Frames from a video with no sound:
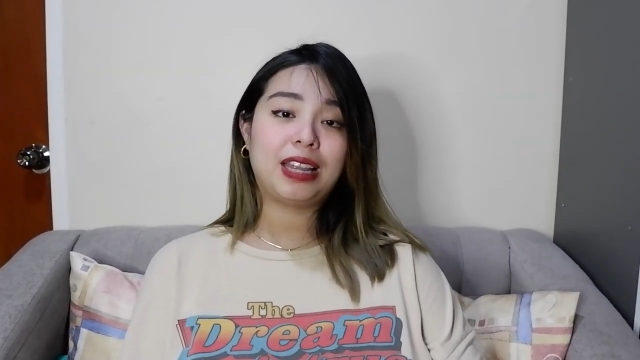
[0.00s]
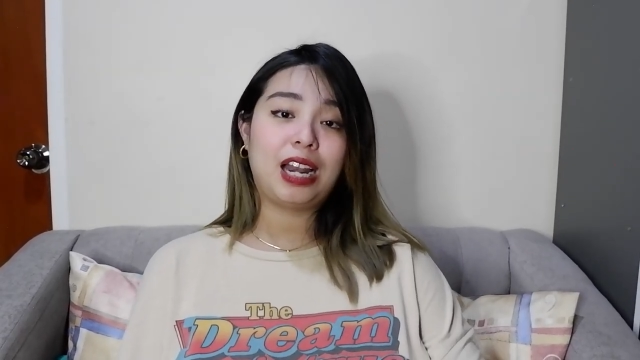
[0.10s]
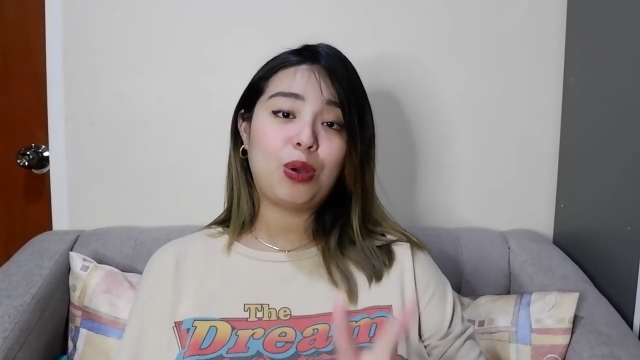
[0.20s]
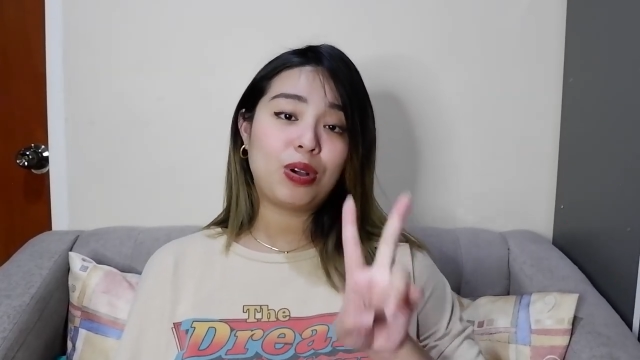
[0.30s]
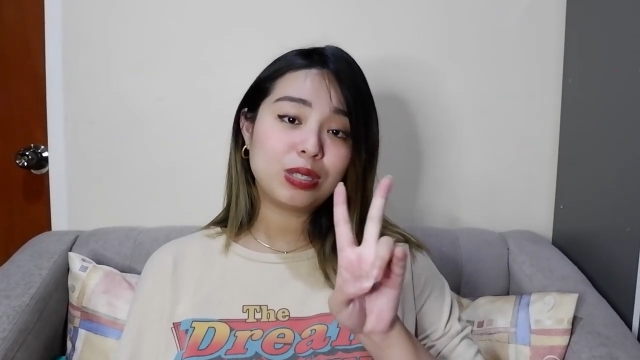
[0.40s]

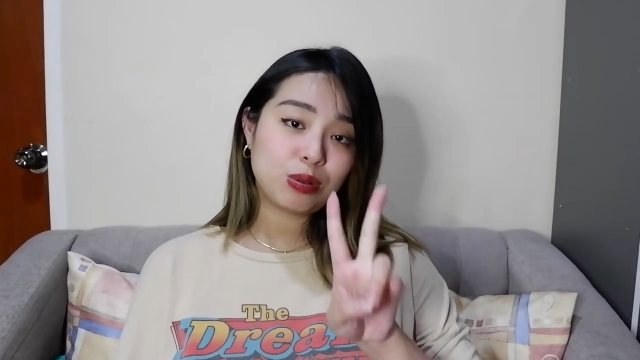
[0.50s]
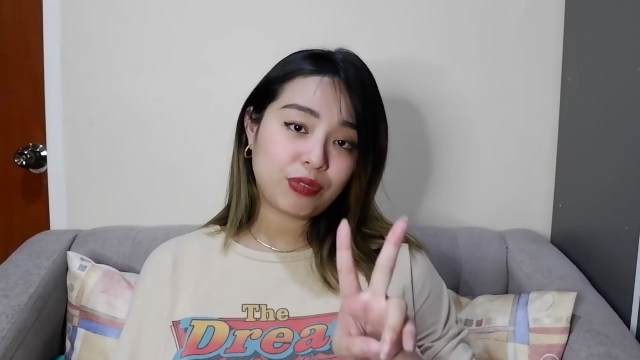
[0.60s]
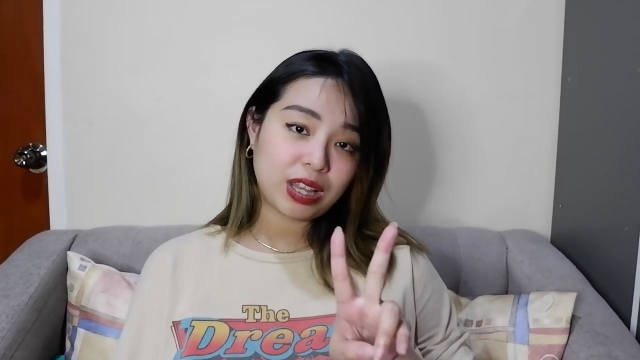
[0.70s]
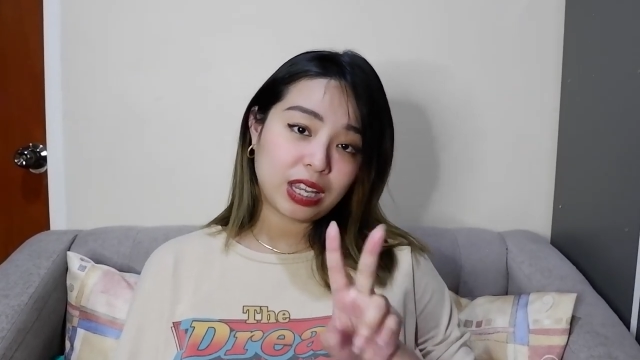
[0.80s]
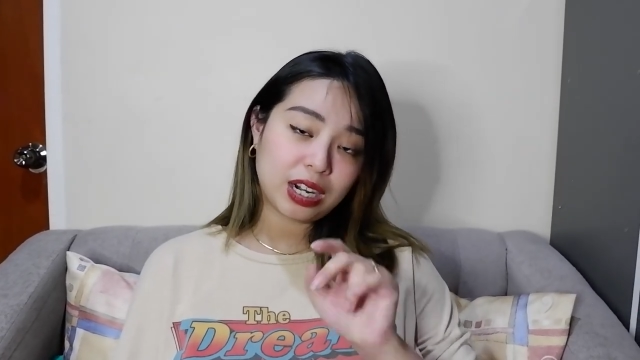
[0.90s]
dalawang
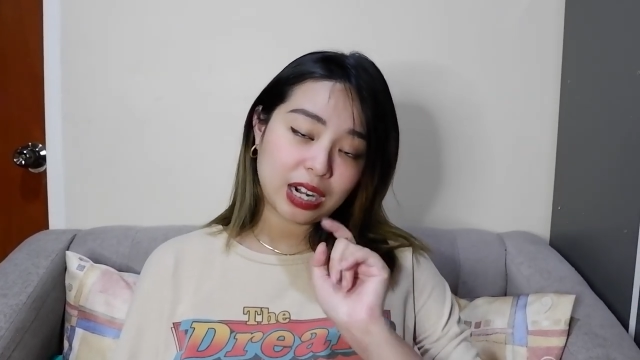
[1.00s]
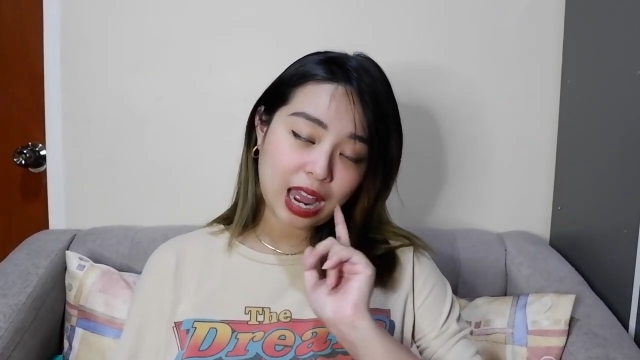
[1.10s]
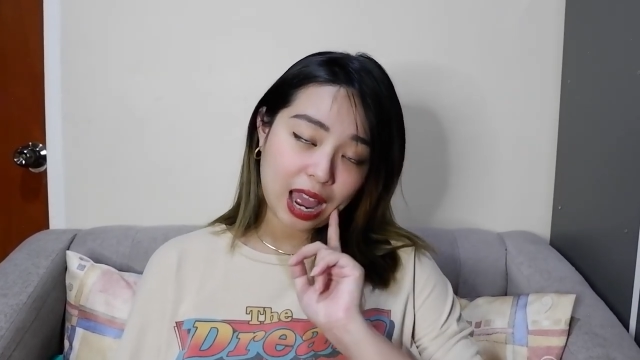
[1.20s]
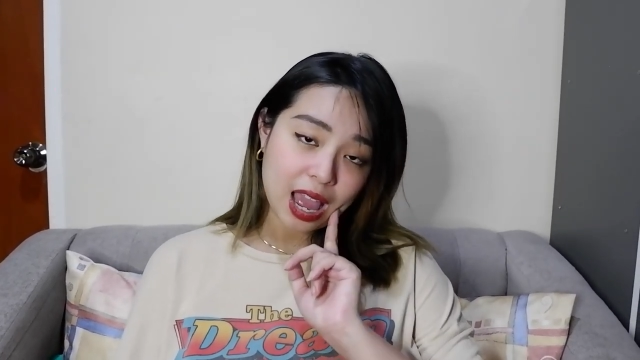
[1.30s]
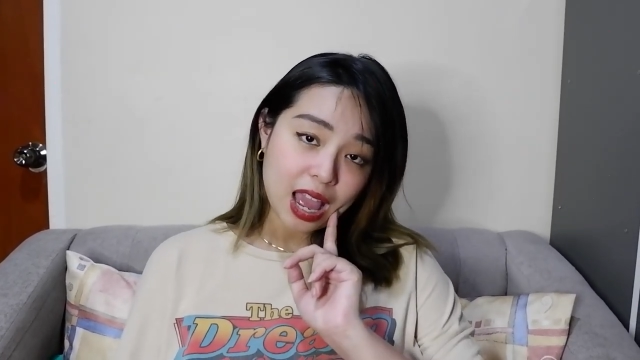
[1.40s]
souvenir
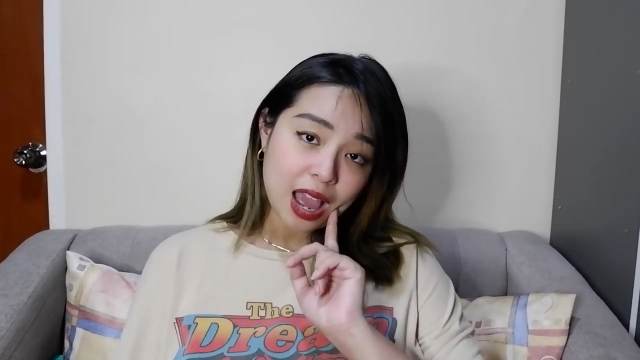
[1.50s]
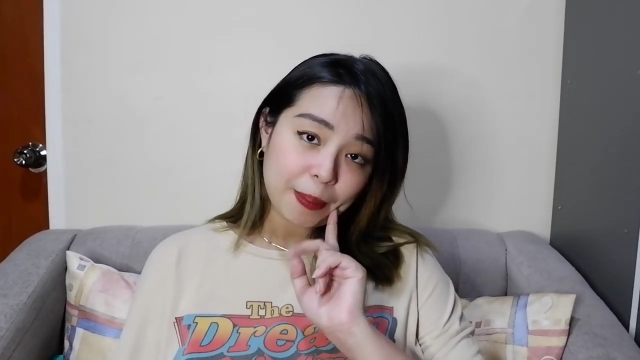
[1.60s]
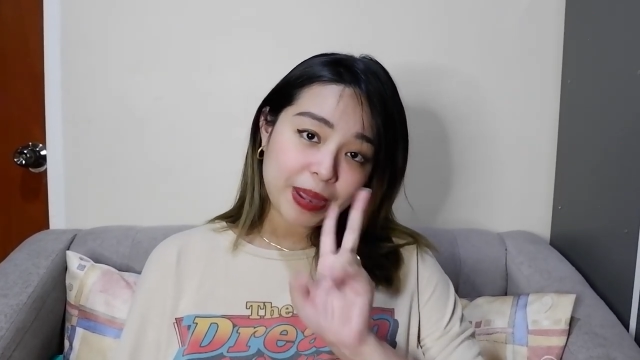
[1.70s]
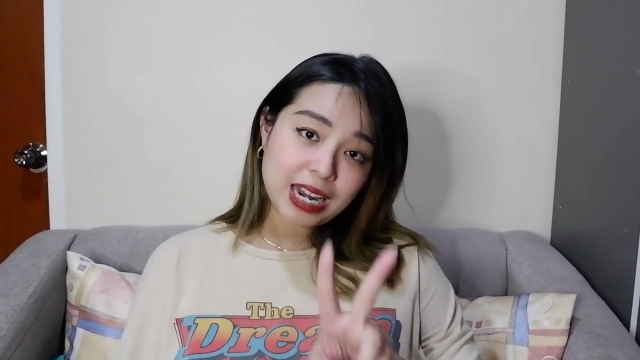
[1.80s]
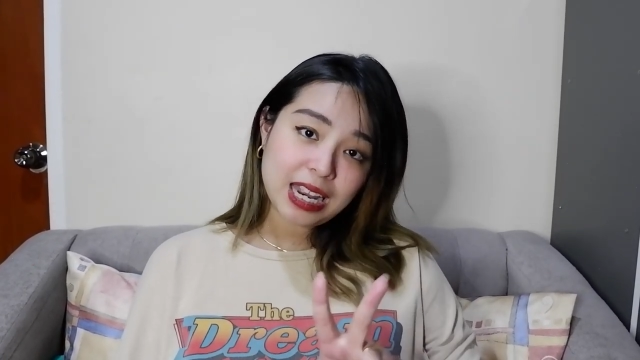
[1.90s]
na
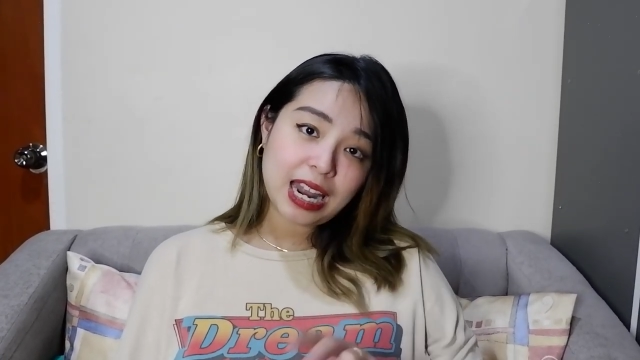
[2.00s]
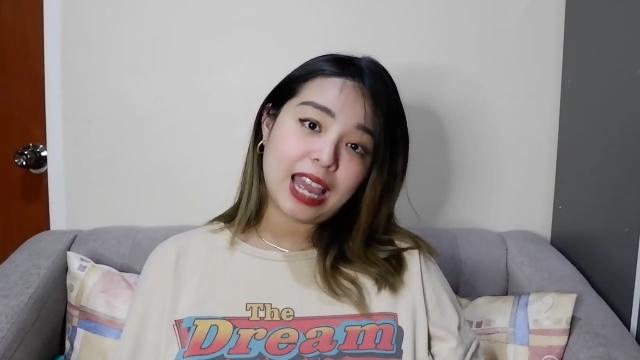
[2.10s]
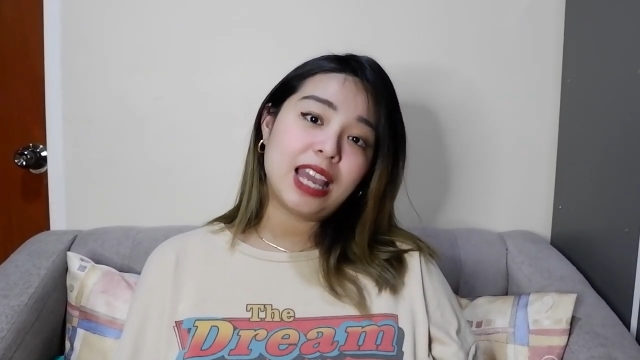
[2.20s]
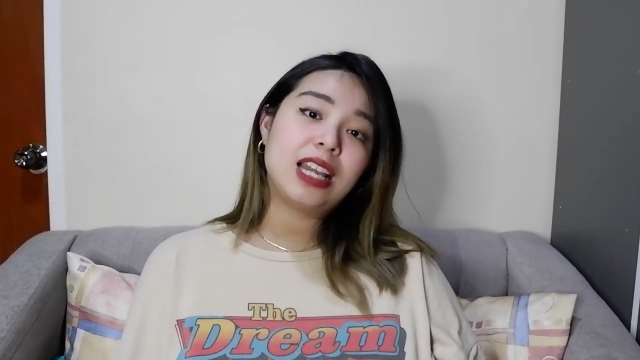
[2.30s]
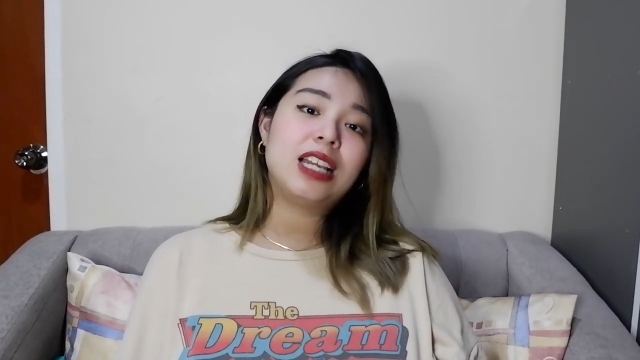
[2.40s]
pinili